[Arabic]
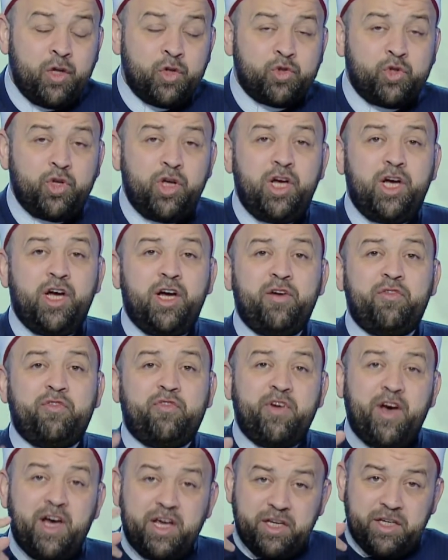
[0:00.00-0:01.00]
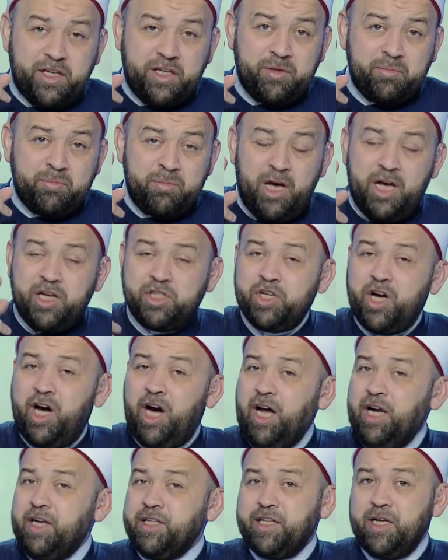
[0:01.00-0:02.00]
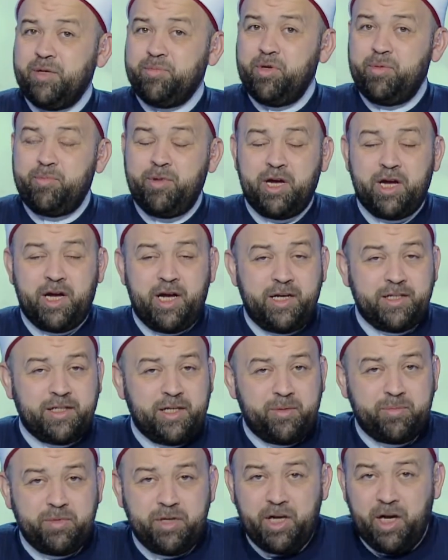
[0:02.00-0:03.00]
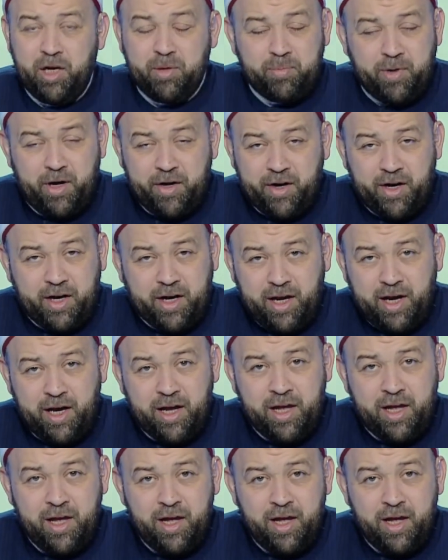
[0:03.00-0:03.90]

ضعفي ما جعلت بمكة من البركة